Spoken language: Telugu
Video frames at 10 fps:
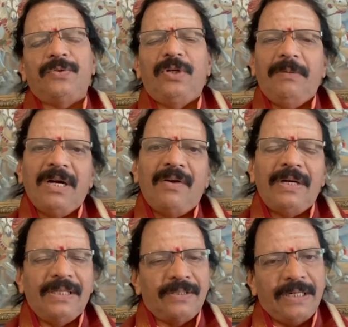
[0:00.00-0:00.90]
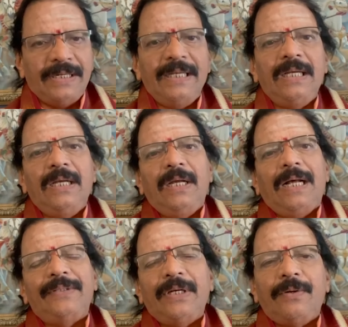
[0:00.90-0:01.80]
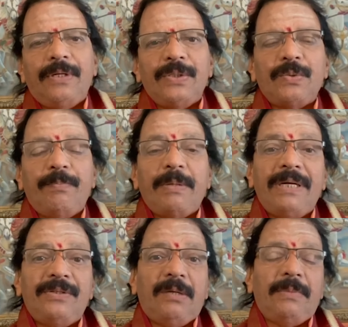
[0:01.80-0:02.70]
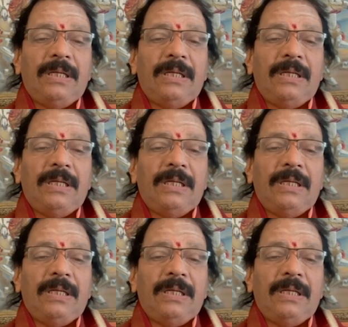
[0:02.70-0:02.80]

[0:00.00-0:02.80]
సూర్య భగవాన్ ఇస్తాడండి అంతేకాకుండా సుబ్రహ్మణ్య స్వామి